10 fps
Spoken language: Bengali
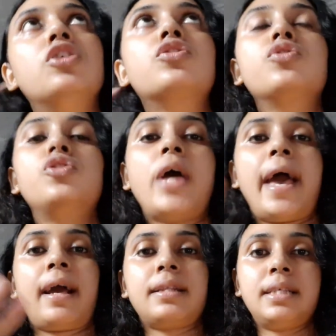শুধু
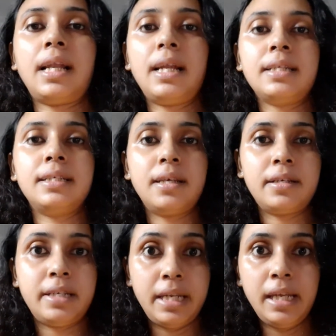এক চালার যে
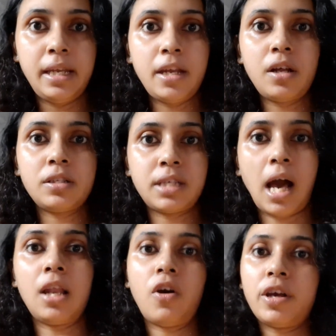টিনের
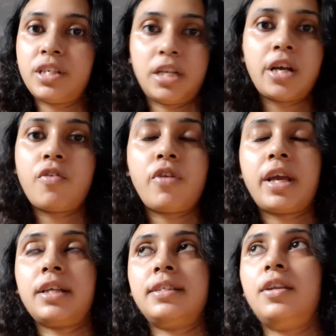চাল হয় সেটা করে
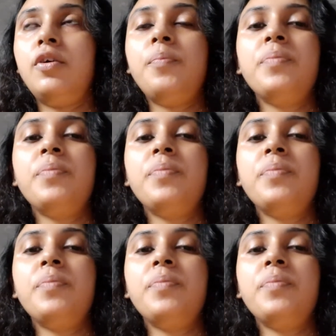গেছিলো